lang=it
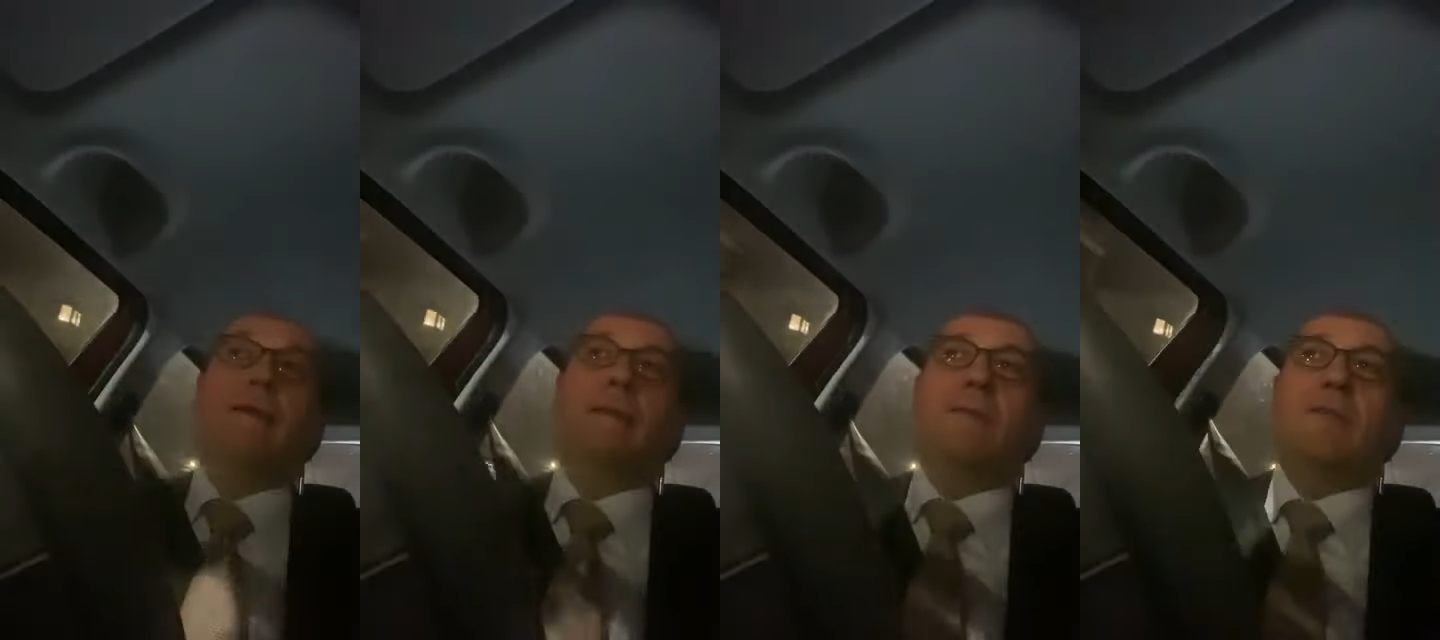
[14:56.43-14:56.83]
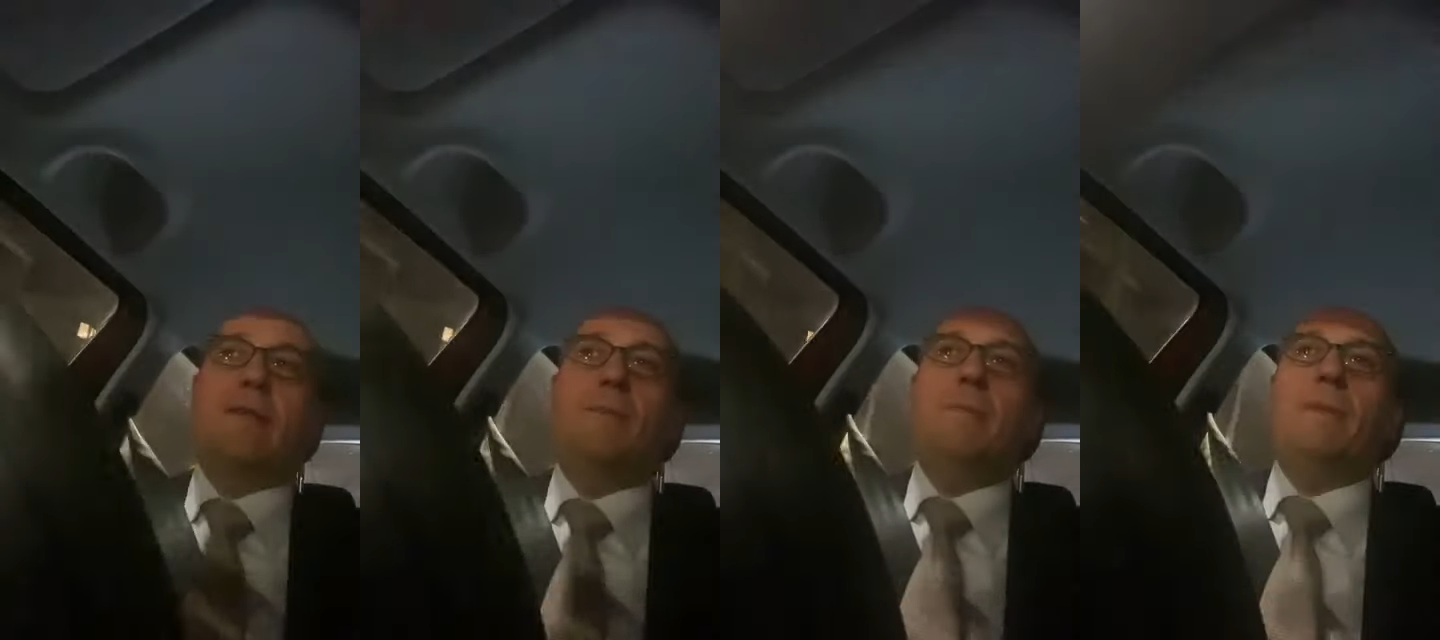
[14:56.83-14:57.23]

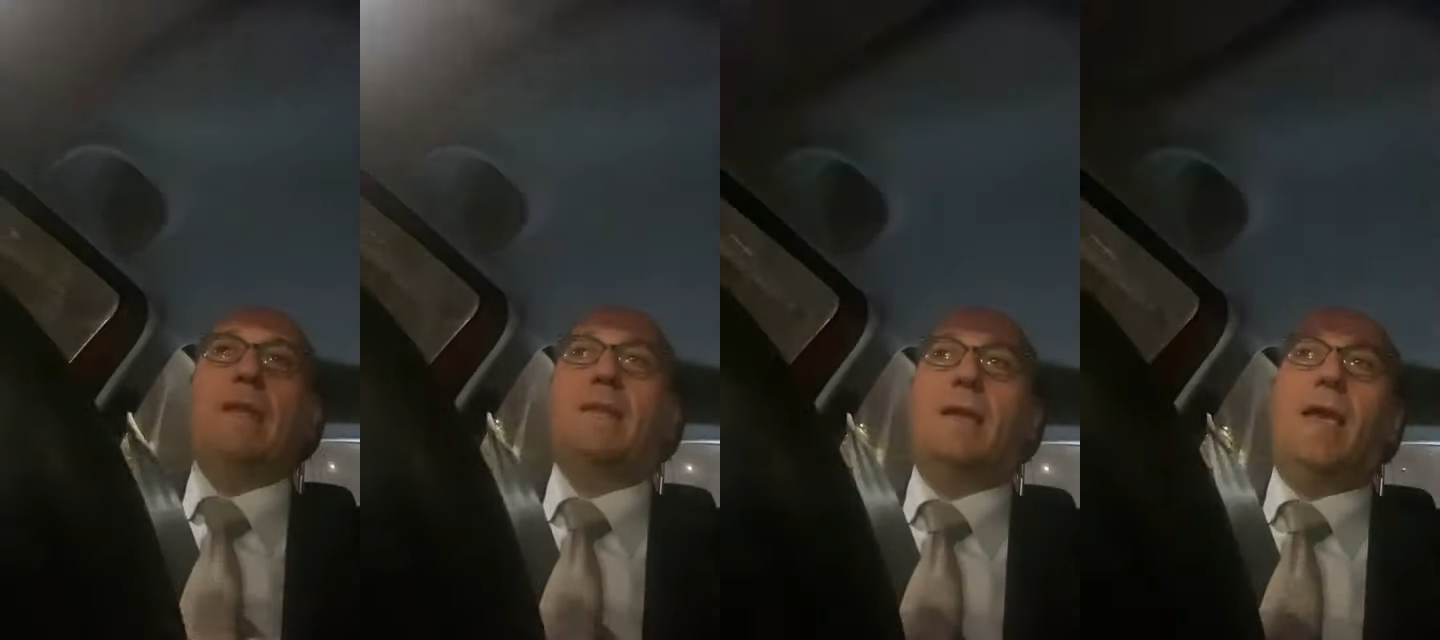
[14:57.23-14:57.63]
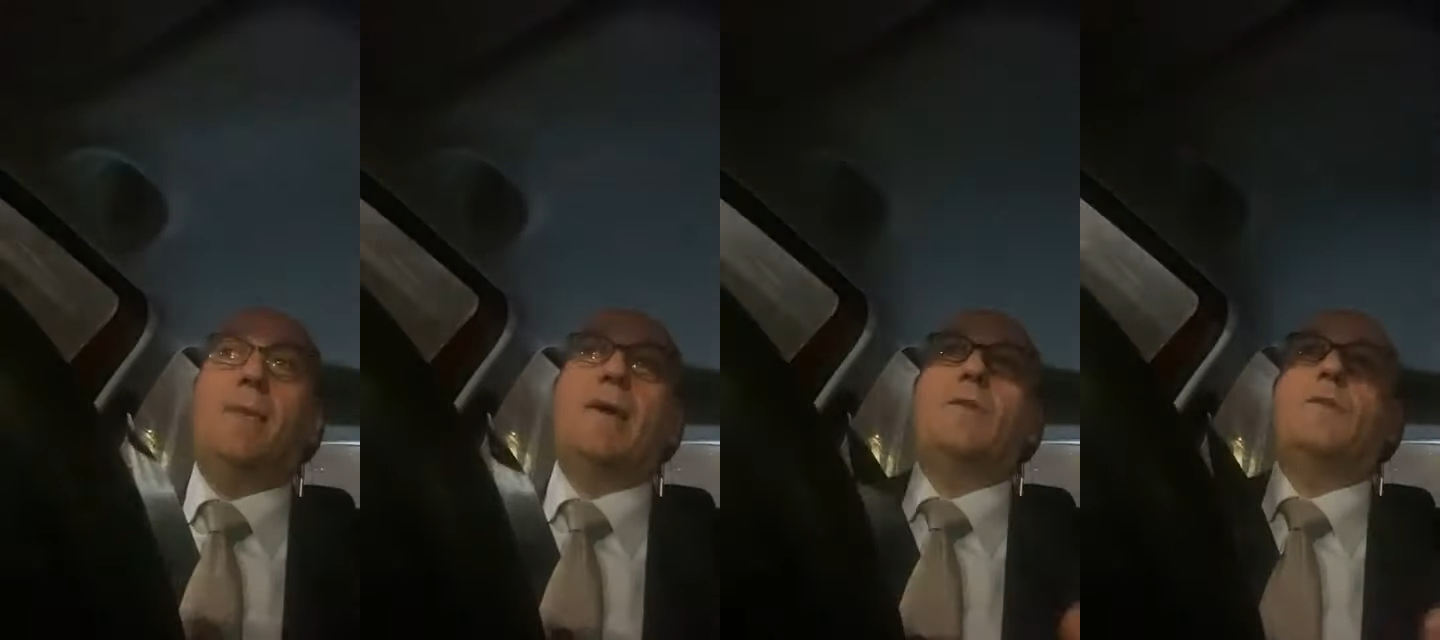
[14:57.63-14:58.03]
inevitabilmente,
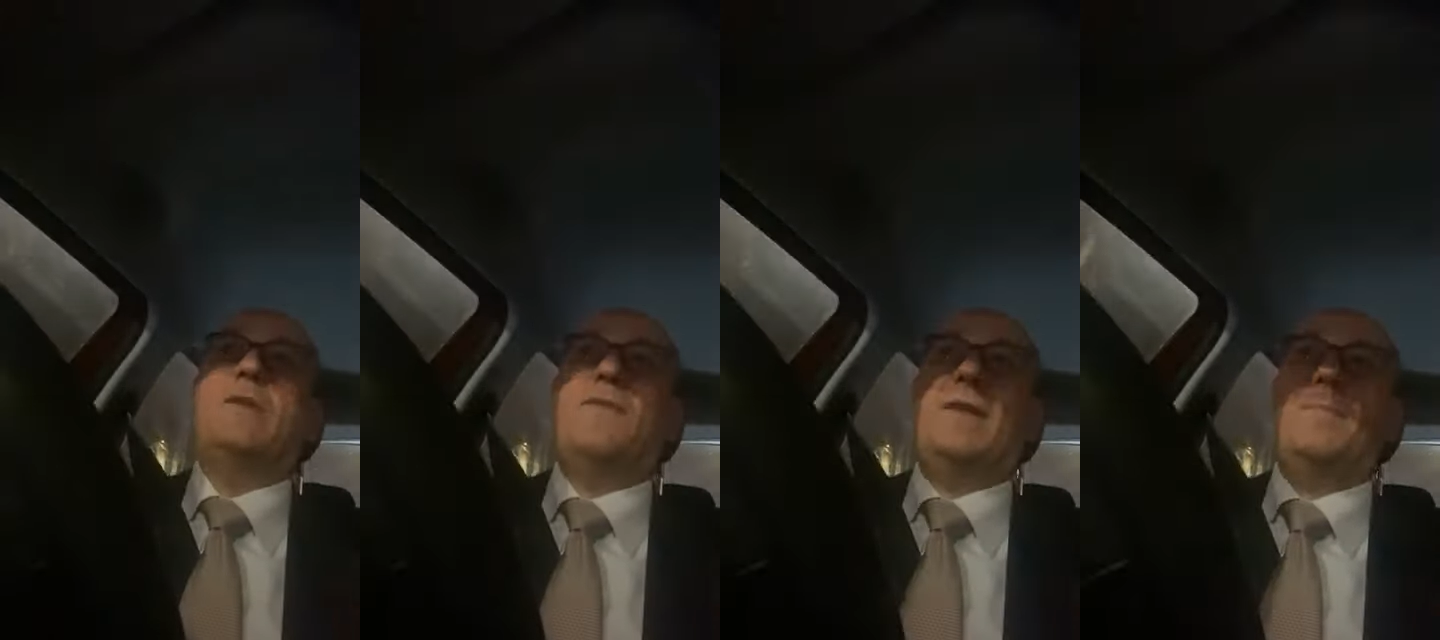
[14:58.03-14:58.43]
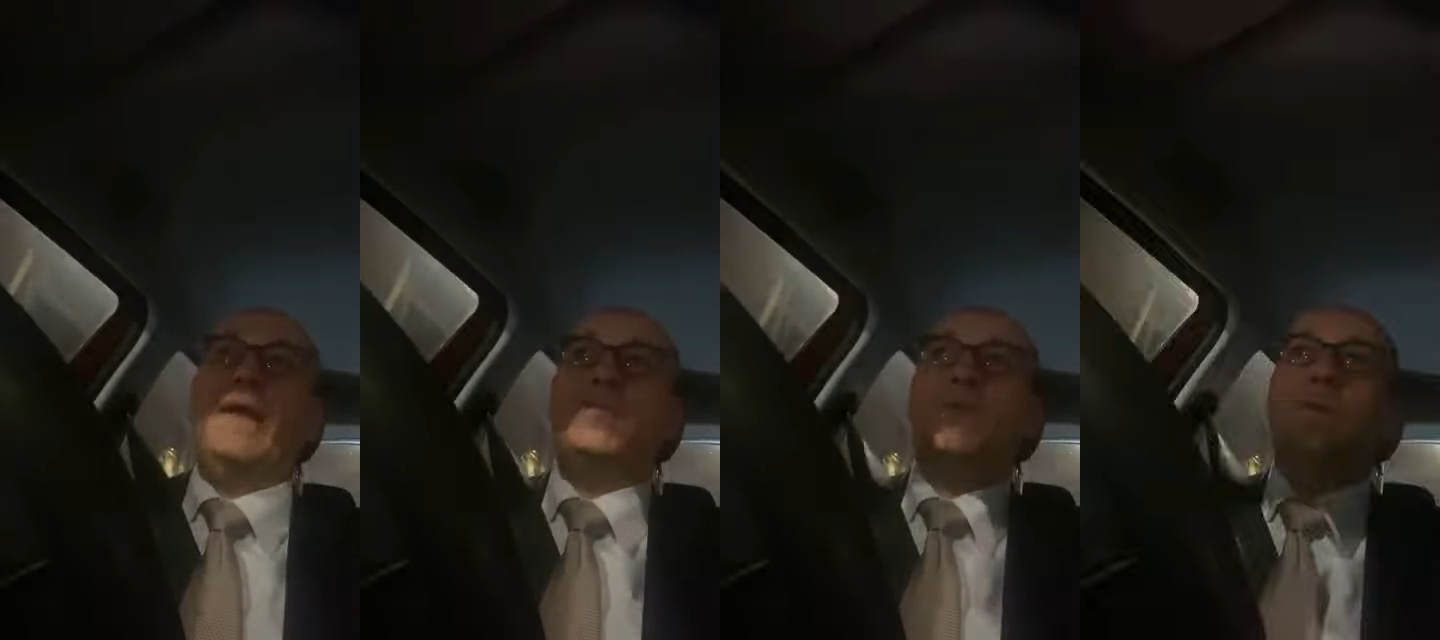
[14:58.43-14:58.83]
eh, ma dovete fare
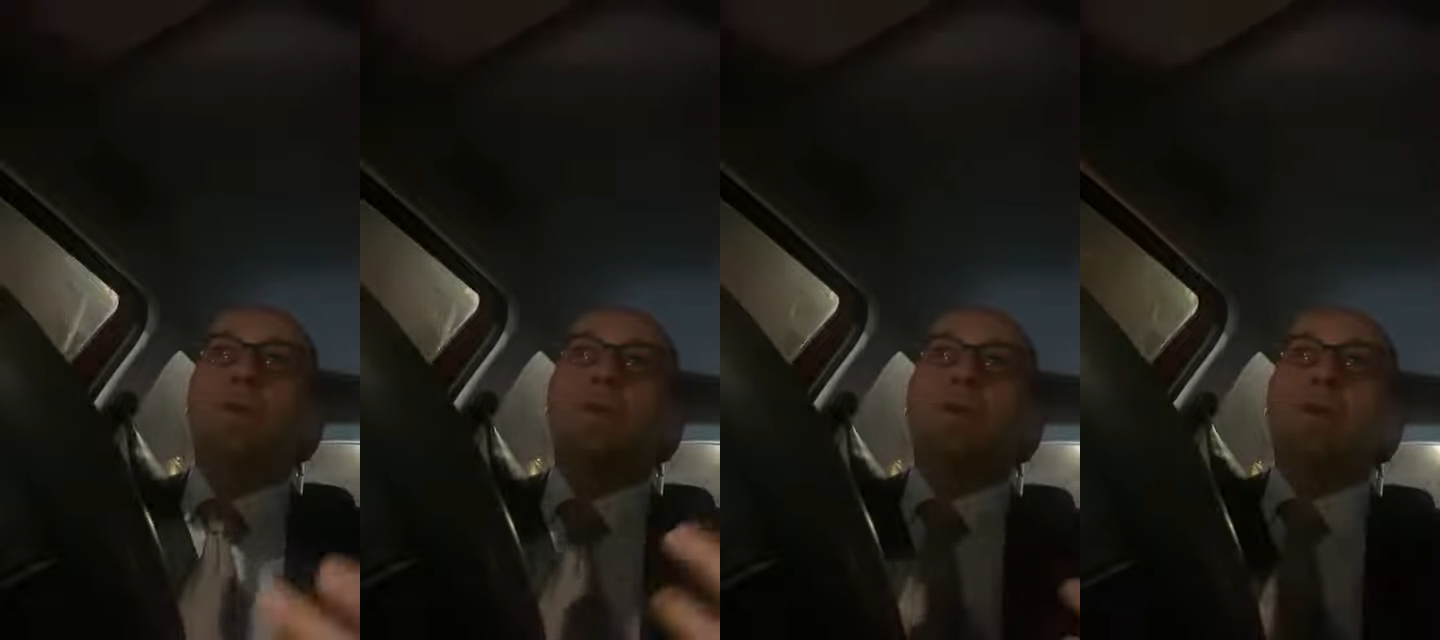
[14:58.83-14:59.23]
presto